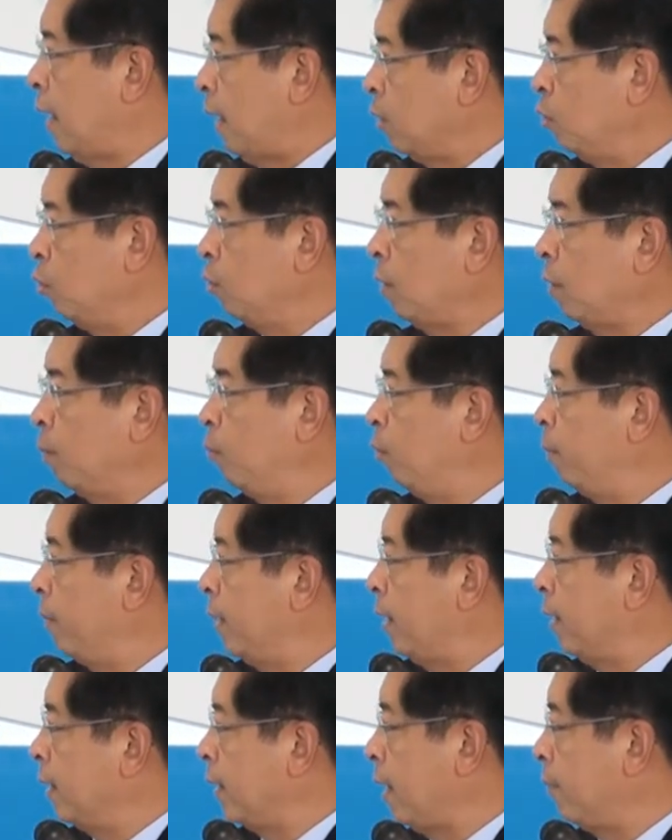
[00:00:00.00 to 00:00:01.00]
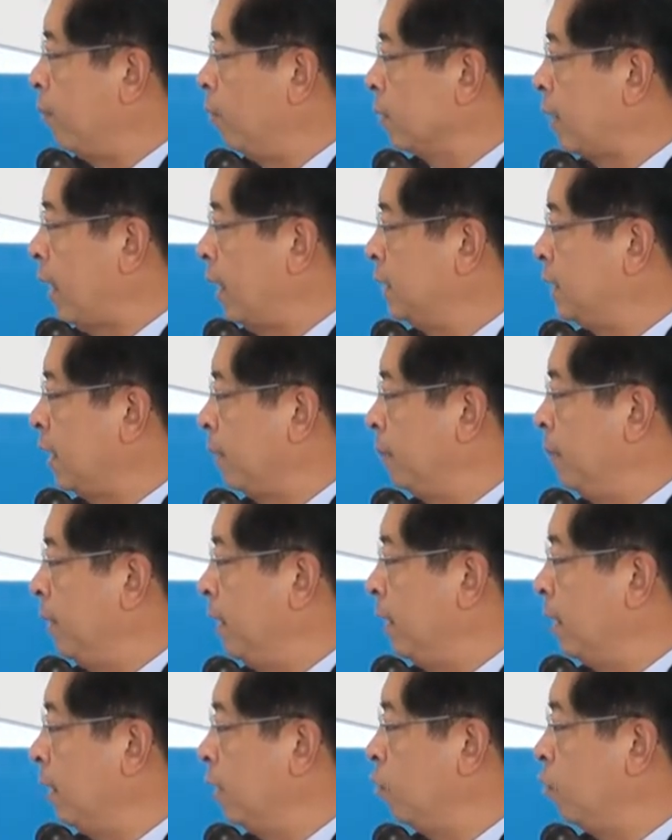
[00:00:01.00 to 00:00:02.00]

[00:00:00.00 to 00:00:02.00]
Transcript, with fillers: อายุเราพูดไปแล้วนะครับ ของไทย 7 ปีนี่